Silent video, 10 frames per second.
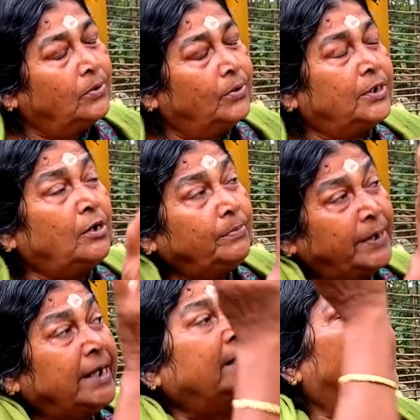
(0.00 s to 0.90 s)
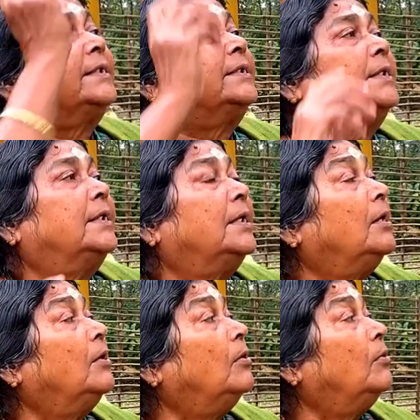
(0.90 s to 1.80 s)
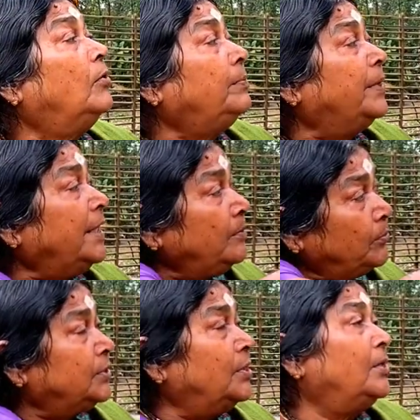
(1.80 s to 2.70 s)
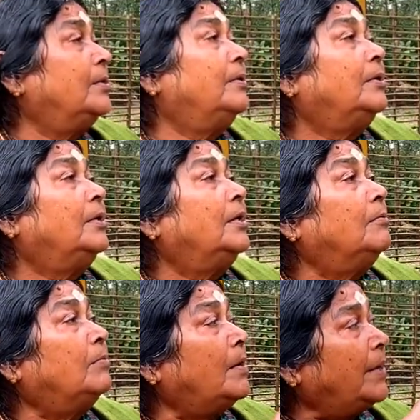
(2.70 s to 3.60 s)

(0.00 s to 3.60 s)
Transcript: ওইটা হলো ভেঁট গাছ আচ্ছা। ওই ভেঁট গুনছিল আচ্ছা। বাবা